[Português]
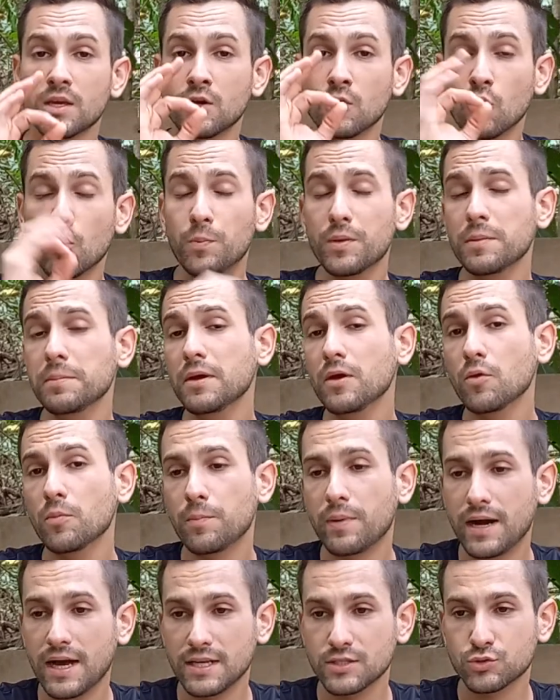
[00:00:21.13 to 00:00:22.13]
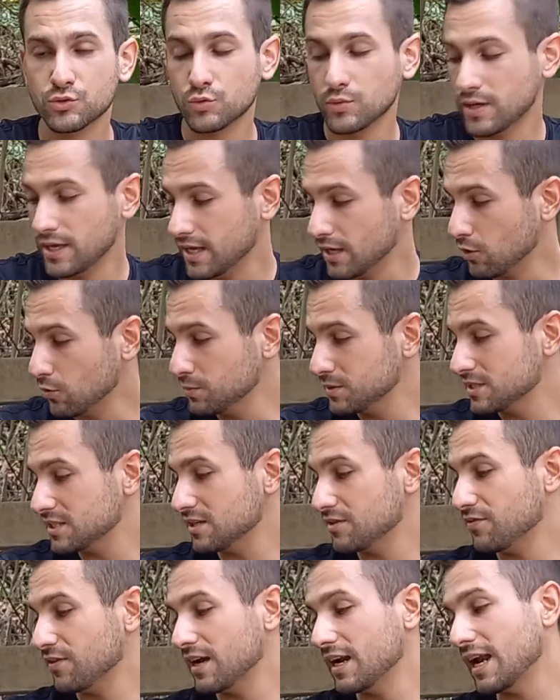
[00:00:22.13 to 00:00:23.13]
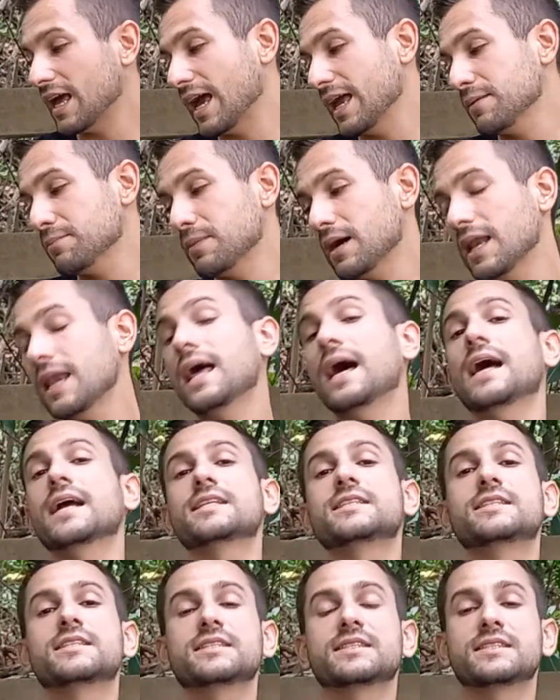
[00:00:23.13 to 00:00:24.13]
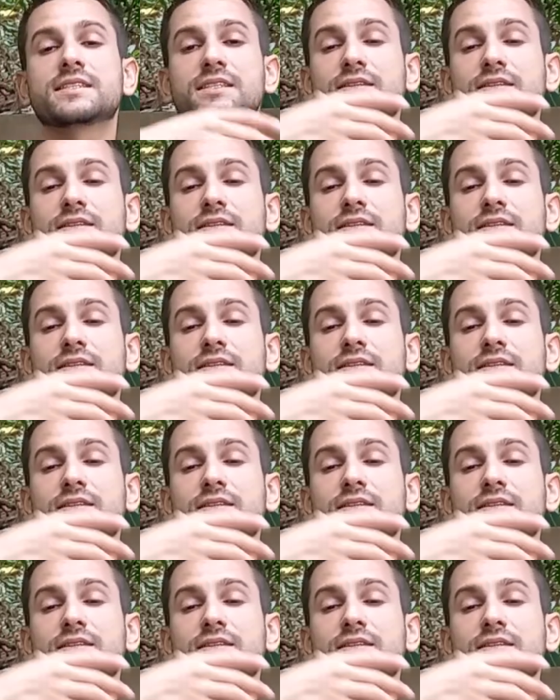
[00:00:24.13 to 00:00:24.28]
O primeiro passo é observar a embalagem,